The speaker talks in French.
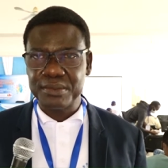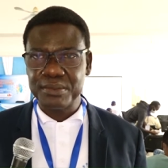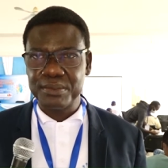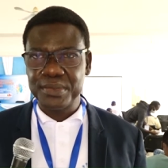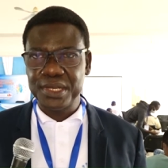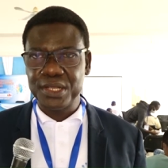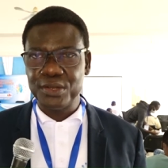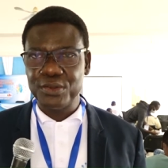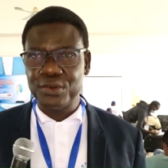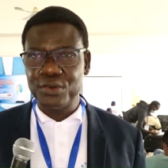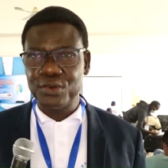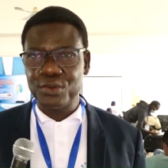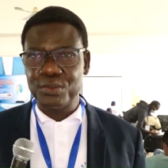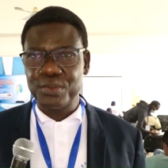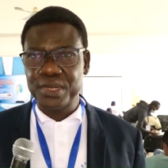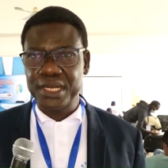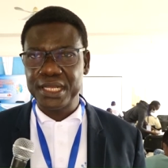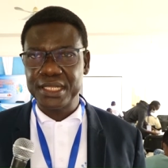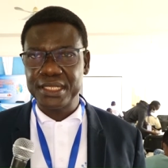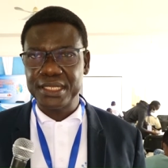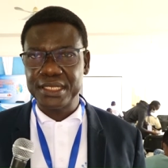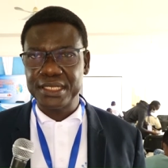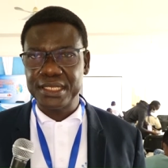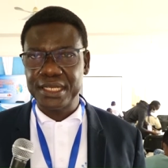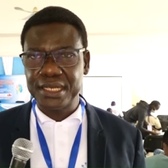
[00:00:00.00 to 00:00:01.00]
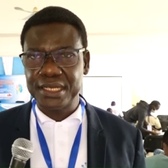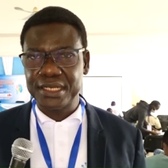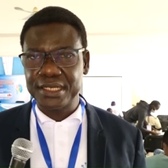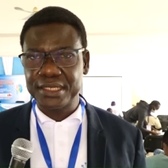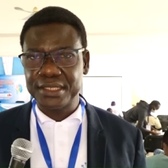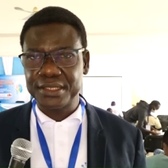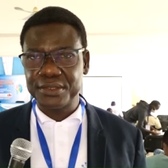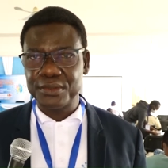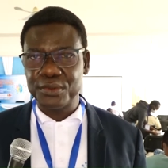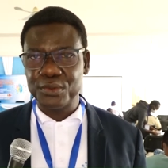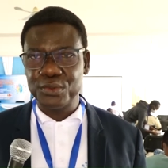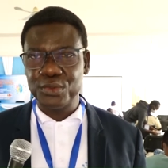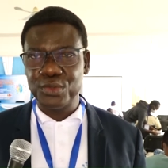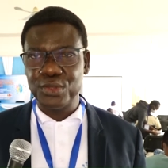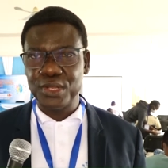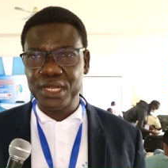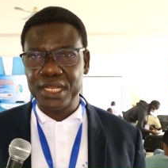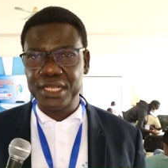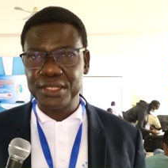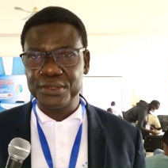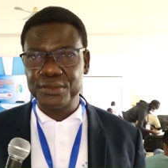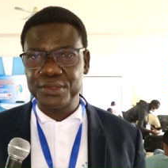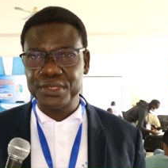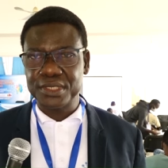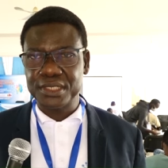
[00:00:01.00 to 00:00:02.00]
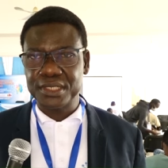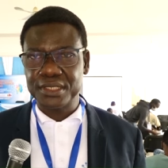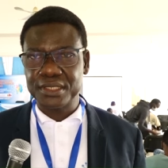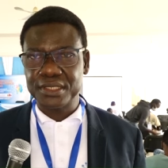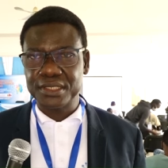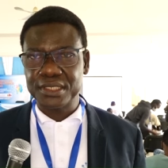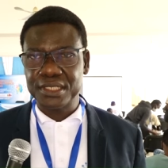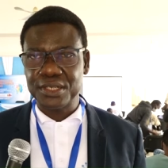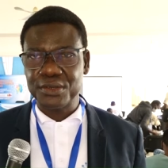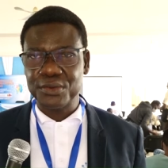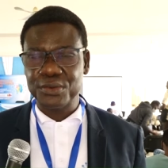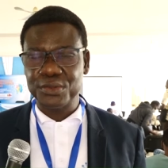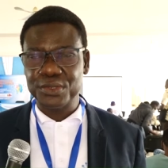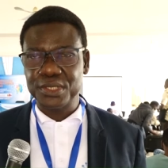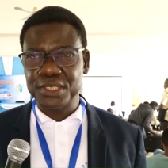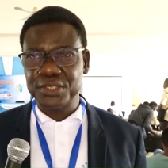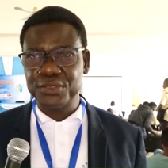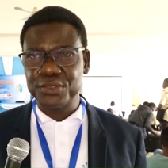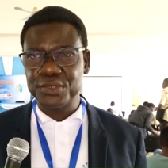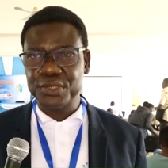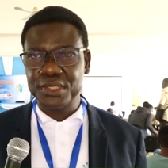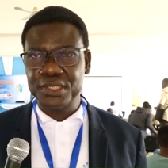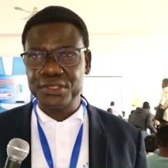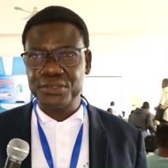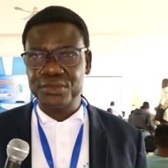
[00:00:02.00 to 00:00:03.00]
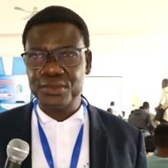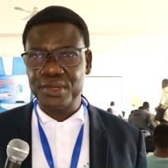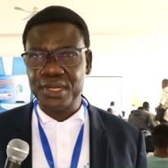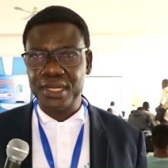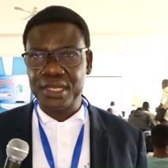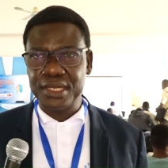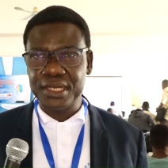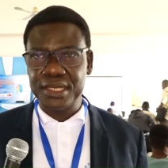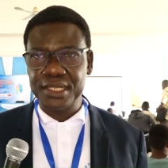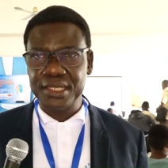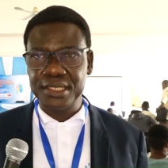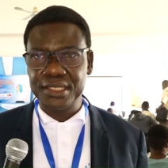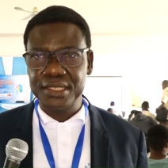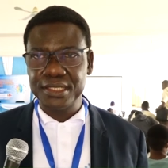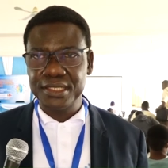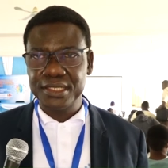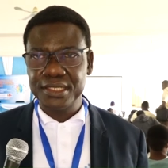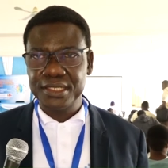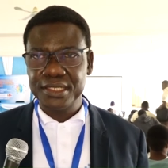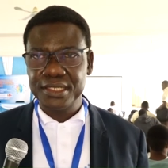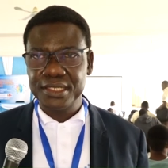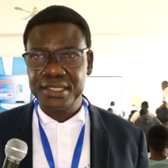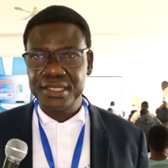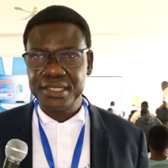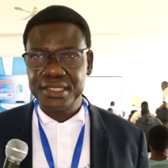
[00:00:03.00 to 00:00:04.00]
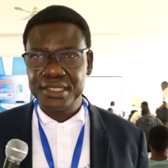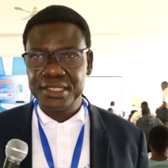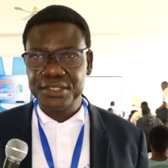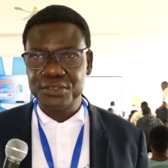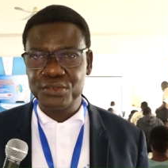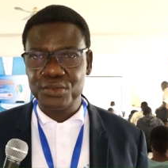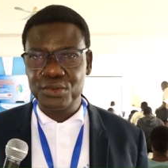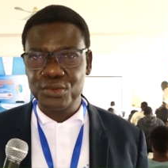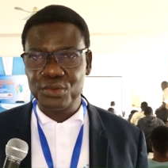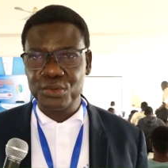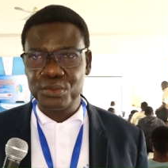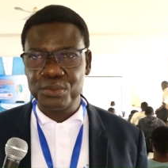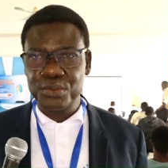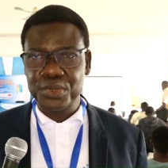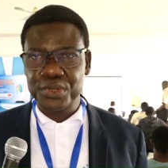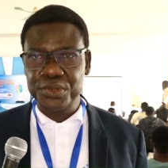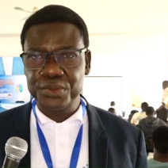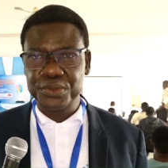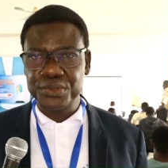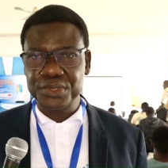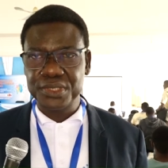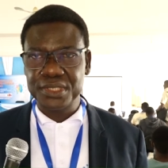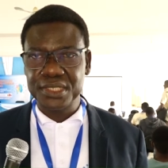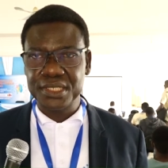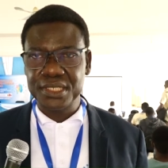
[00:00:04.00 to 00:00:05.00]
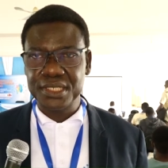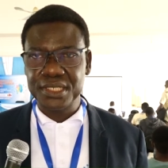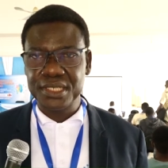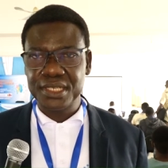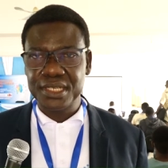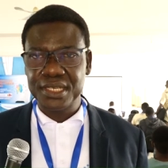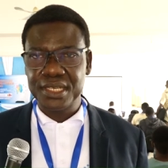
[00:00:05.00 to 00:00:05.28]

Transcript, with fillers: mais le nombre est déjà au-delà de 100, sans compter ceux qui sont en ligne, qui sont nombreux aussi.